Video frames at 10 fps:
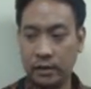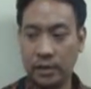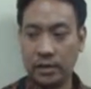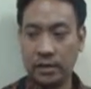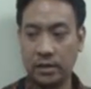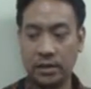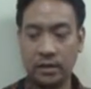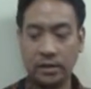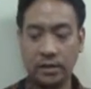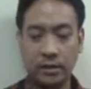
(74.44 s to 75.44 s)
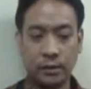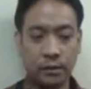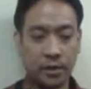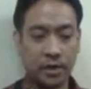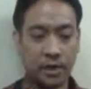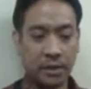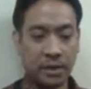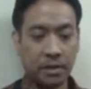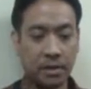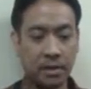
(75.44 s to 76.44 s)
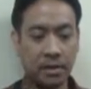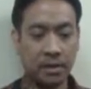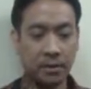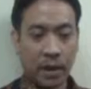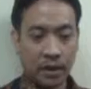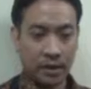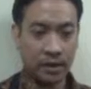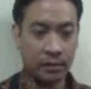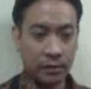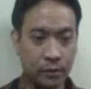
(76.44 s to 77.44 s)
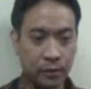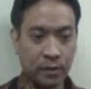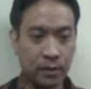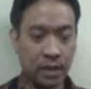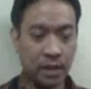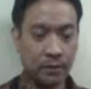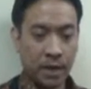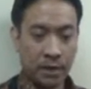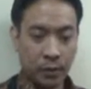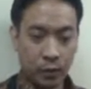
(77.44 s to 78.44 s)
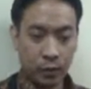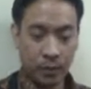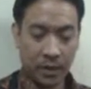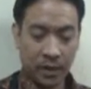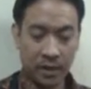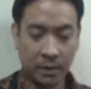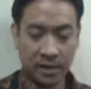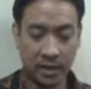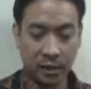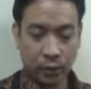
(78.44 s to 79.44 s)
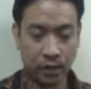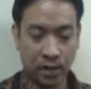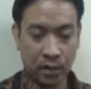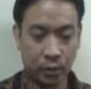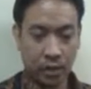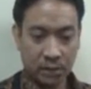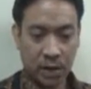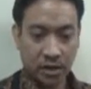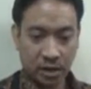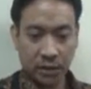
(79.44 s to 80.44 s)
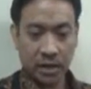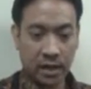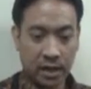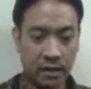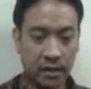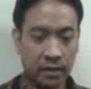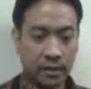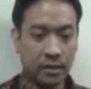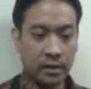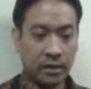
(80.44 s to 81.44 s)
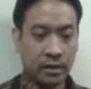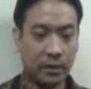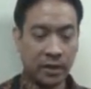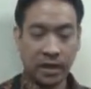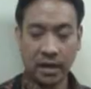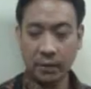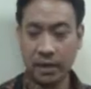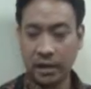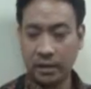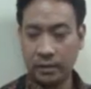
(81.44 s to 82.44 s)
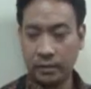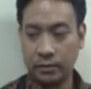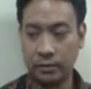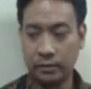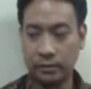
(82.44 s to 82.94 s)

sudah di sudah di apa namanya dipanggil untuk kita pantau apakah ada masalah atau tidak di komoditas pangan yang mereka eh, bergerak di bidang ini.